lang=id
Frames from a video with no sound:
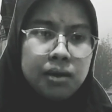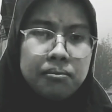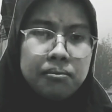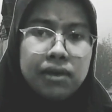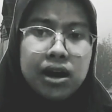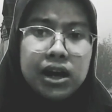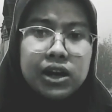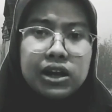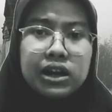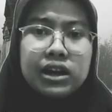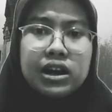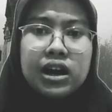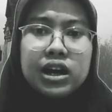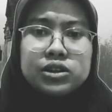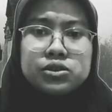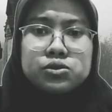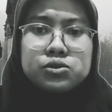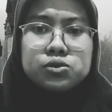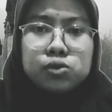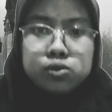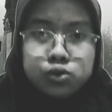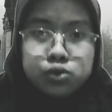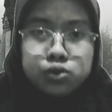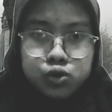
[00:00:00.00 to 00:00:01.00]
Bari
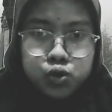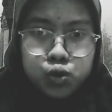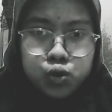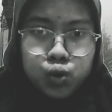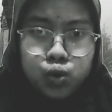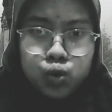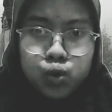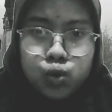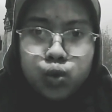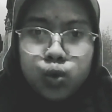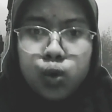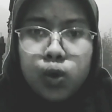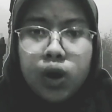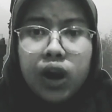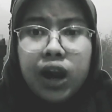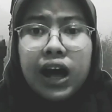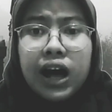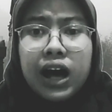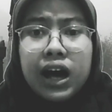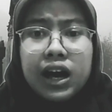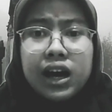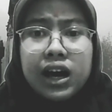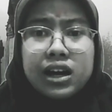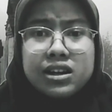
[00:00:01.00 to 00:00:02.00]
ratu
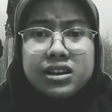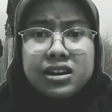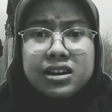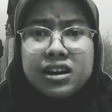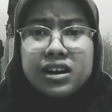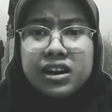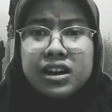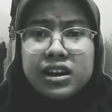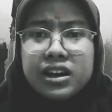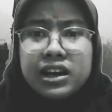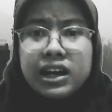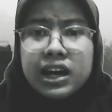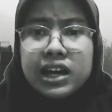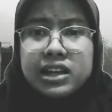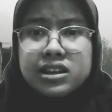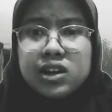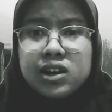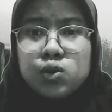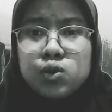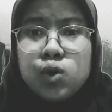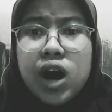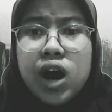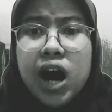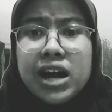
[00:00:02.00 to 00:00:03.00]
tutunggulan,
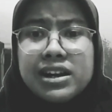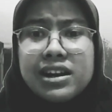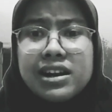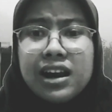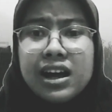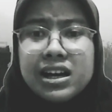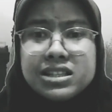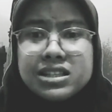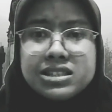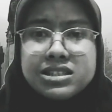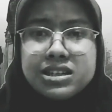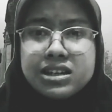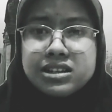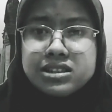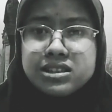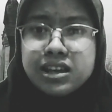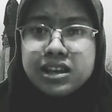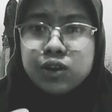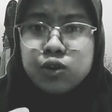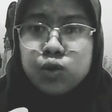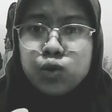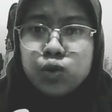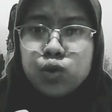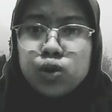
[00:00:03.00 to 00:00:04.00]
eta dua adi lancip
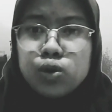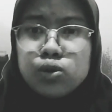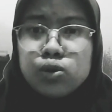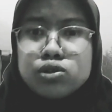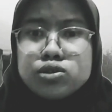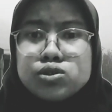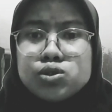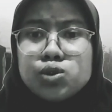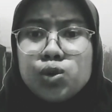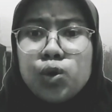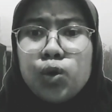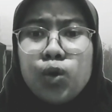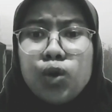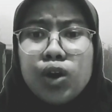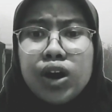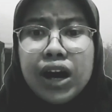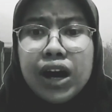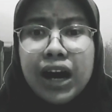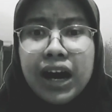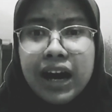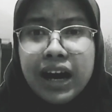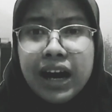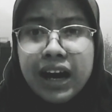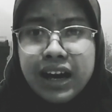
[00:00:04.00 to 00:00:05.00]
teh
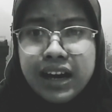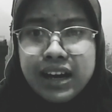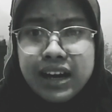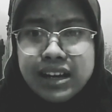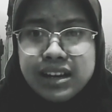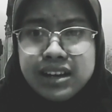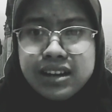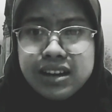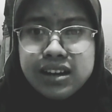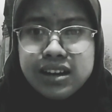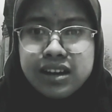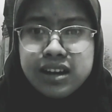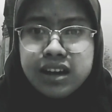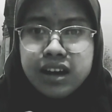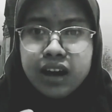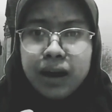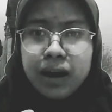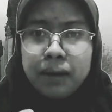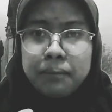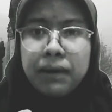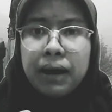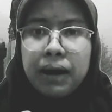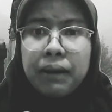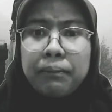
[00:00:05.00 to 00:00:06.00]
kukurusukan
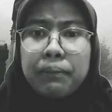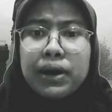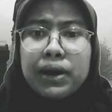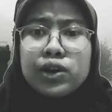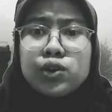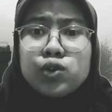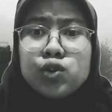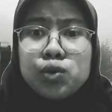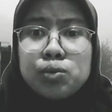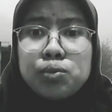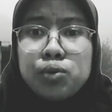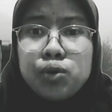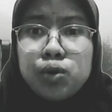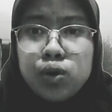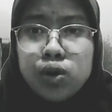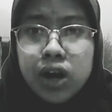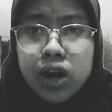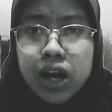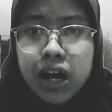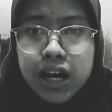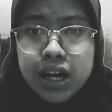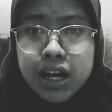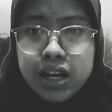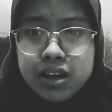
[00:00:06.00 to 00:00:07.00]
mapai
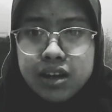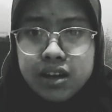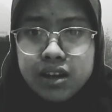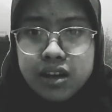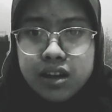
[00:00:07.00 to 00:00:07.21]
kuburan.